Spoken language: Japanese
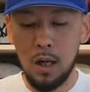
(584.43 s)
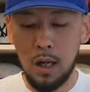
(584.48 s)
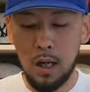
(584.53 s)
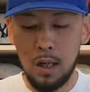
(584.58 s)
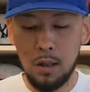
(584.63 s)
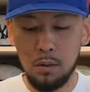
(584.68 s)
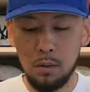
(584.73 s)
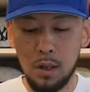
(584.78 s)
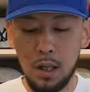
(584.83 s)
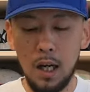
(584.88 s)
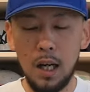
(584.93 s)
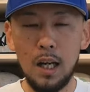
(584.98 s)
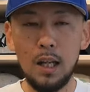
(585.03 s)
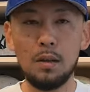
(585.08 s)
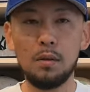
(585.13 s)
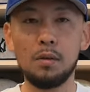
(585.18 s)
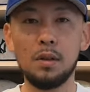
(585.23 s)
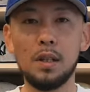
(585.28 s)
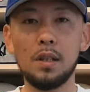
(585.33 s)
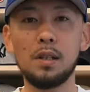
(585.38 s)
あの、彼
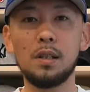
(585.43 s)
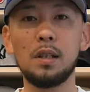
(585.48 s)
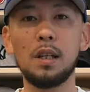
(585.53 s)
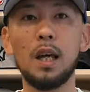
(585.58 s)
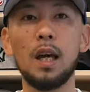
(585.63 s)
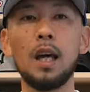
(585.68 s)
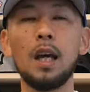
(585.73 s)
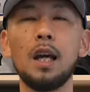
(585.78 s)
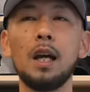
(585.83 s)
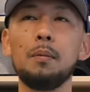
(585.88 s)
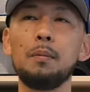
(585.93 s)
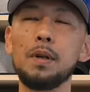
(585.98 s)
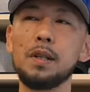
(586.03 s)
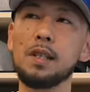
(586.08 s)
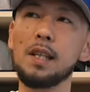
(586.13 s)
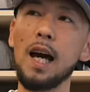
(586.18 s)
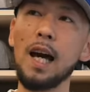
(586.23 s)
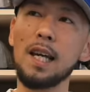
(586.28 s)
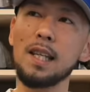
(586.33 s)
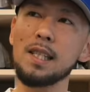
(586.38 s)
のですね、まあ、
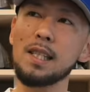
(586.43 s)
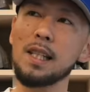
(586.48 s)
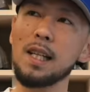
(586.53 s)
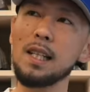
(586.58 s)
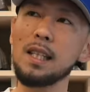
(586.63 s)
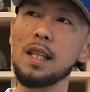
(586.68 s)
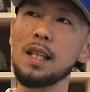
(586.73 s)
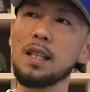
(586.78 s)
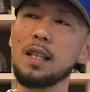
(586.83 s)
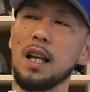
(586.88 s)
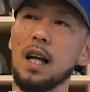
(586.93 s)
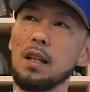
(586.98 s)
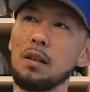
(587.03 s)
サイズ感だったり、